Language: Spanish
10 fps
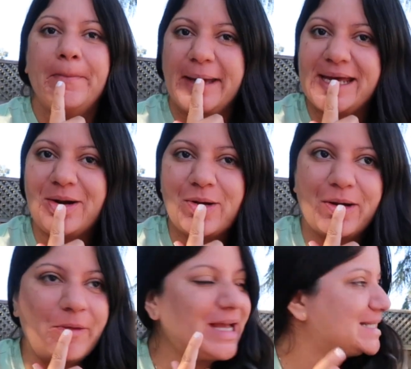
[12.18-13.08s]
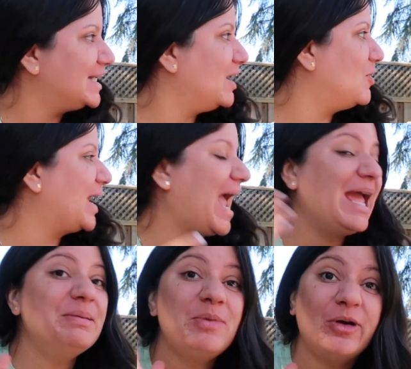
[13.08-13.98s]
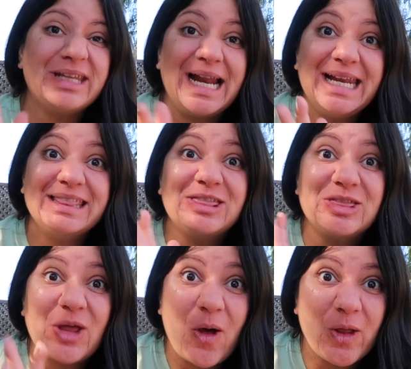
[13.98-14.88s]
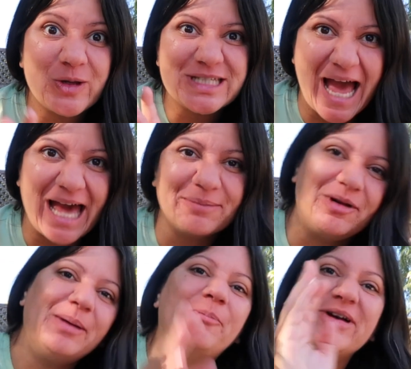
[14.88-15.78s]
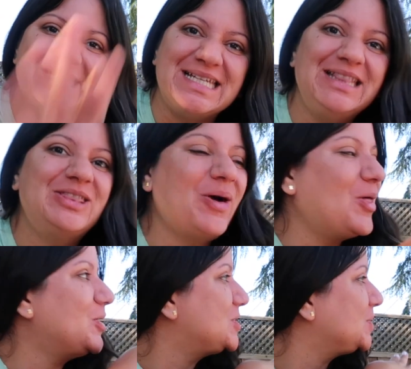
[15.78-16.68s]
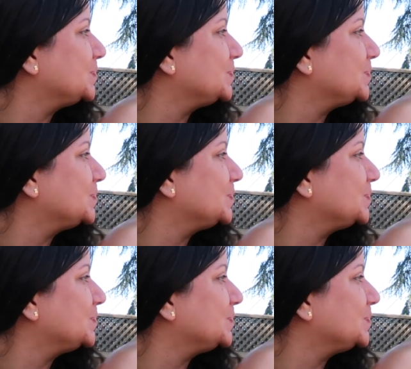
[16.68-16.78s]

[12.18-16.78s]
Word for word: Pero lo que voy a hacer ahora es mostrarles todos los árboles, pues sí, todos